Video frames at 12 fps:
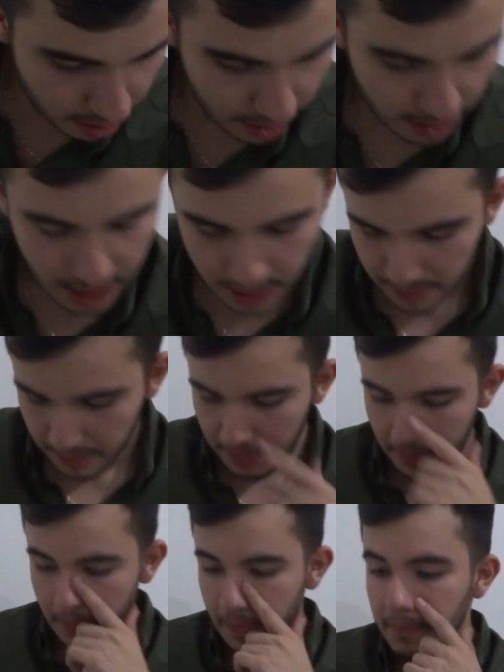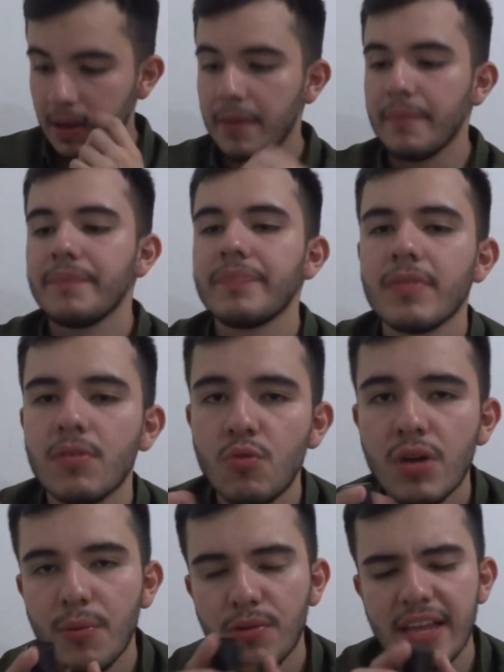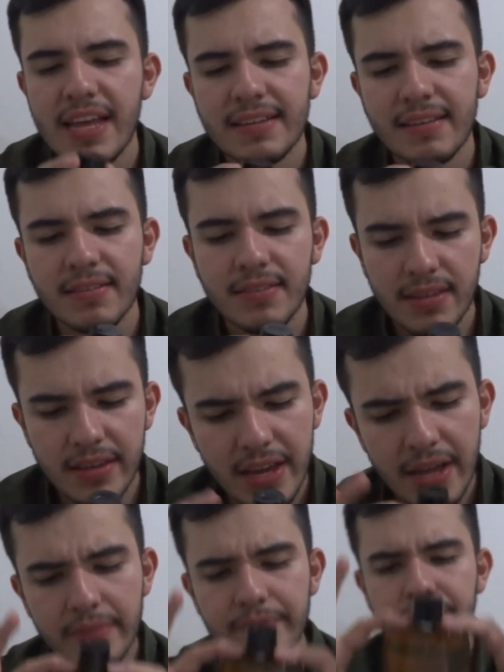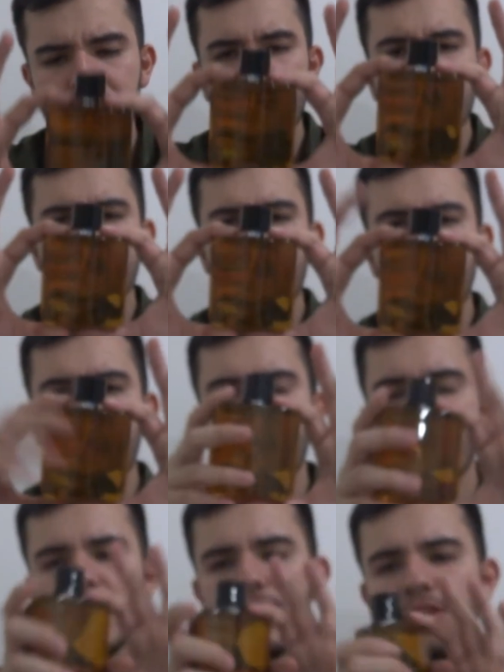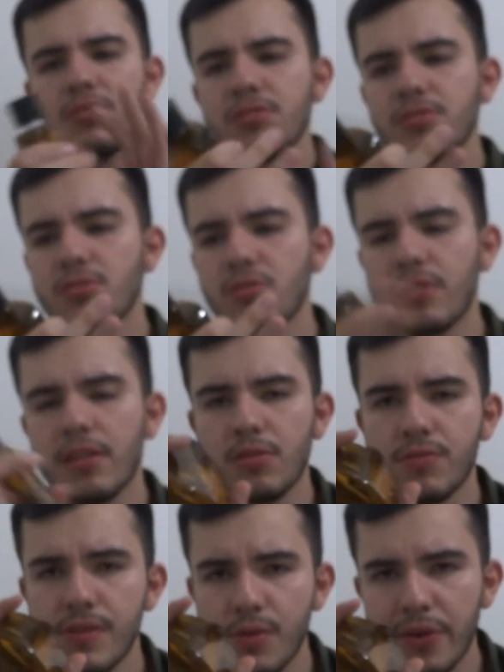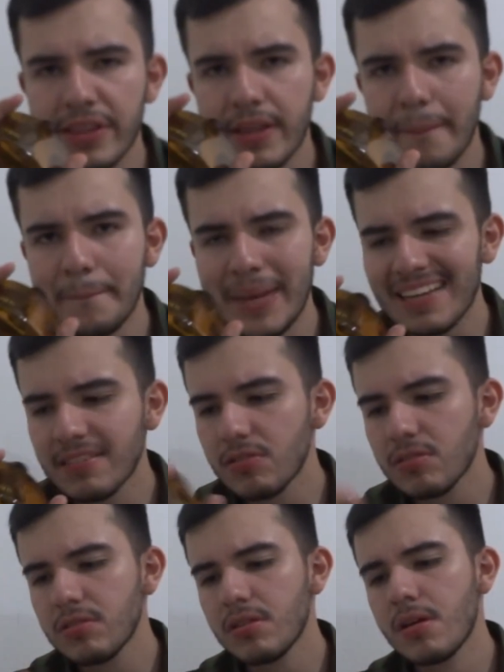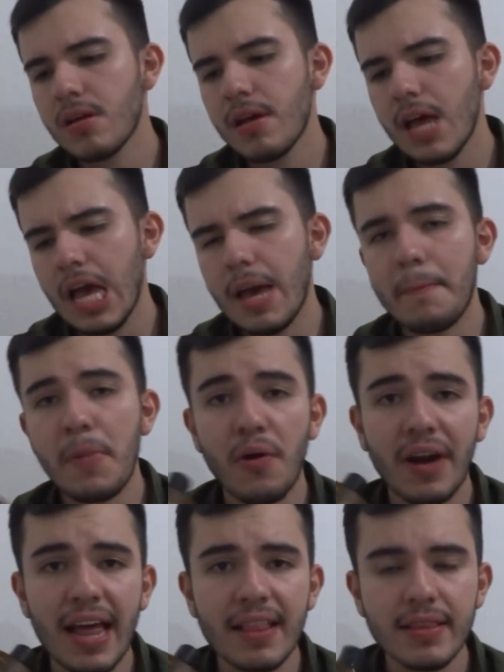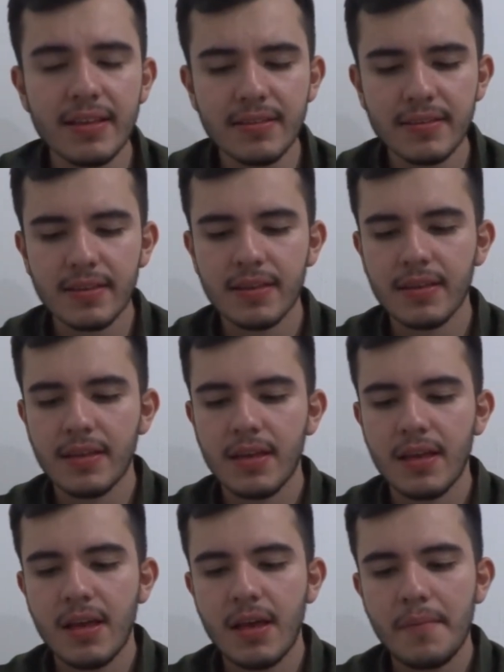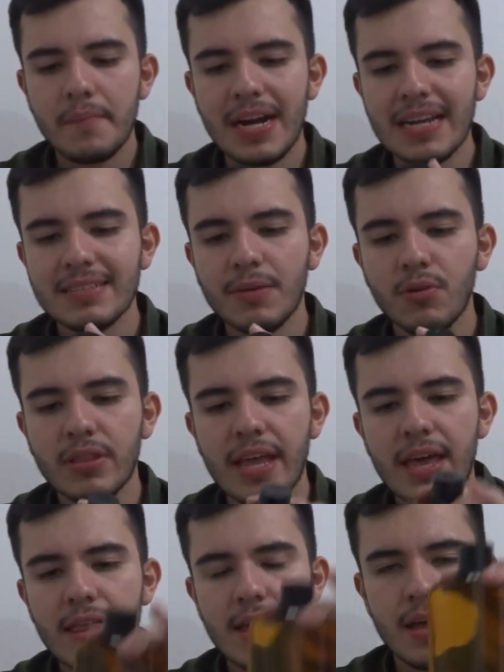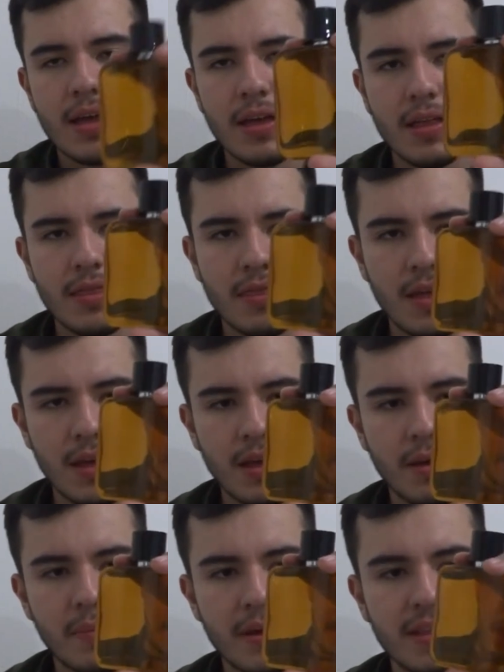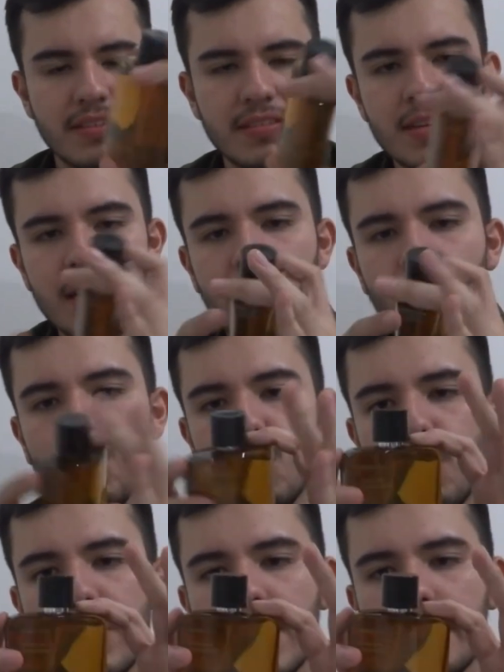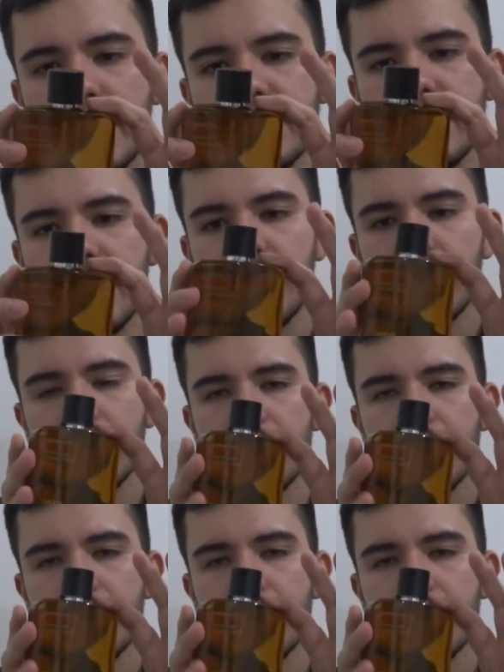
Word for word: Y vean, una botella sencilla, 100 mililitros, 250 pesos, envío gratis. Parece botella de, medicina, como pueden apreciar.